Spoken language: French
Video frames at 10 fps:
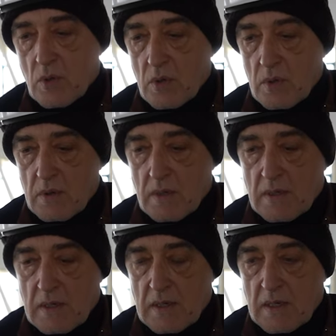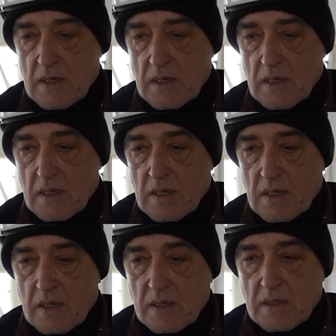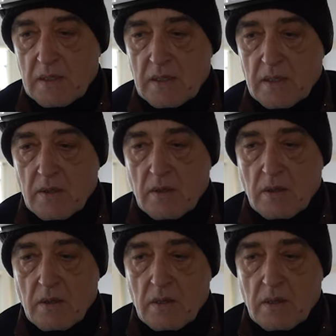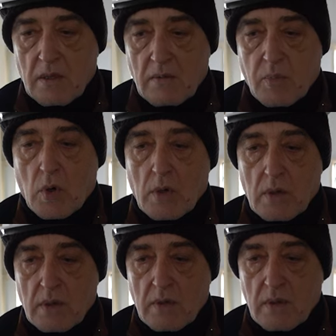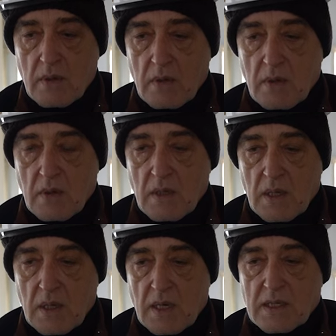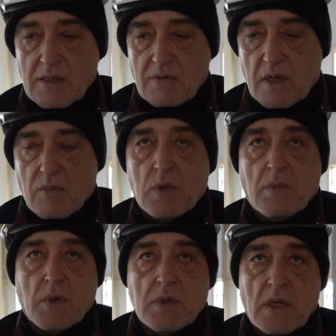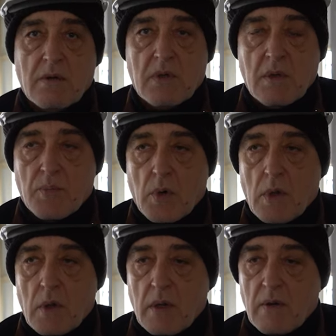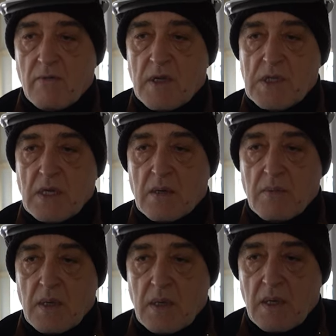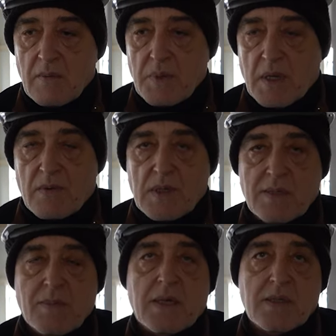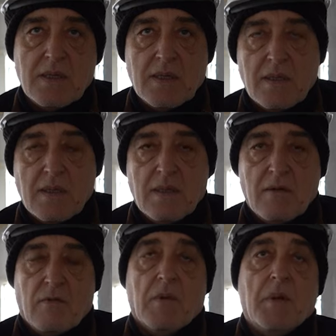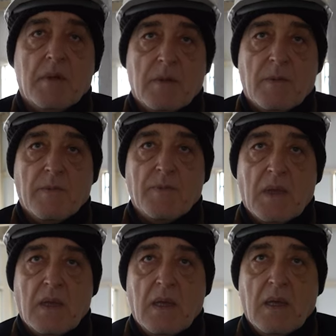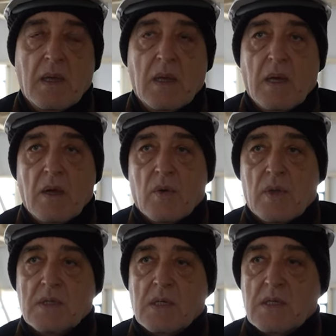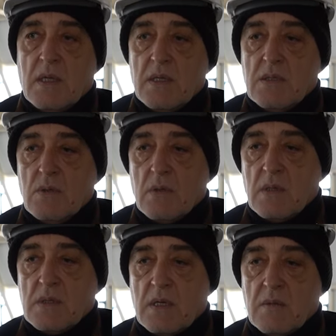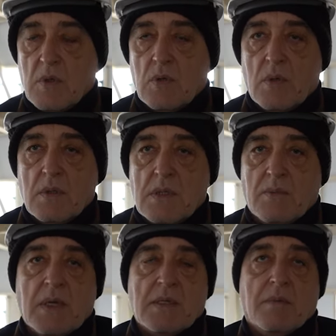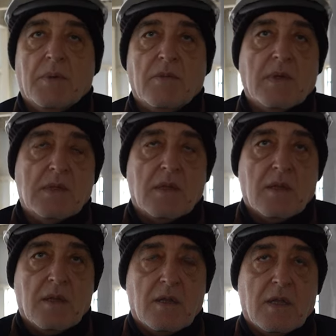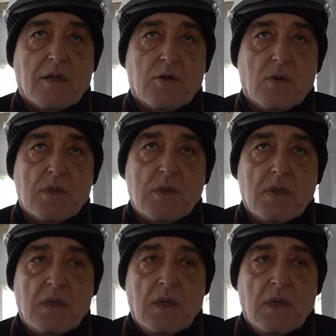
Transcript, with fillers: Par conséquent, nous pouvons dire que les principaux travaux de coulage du sol entre les axes 1 à 17 ont été effectués. Il ne nous reste plus qu'à couler du béton entre les axes 17 à 23.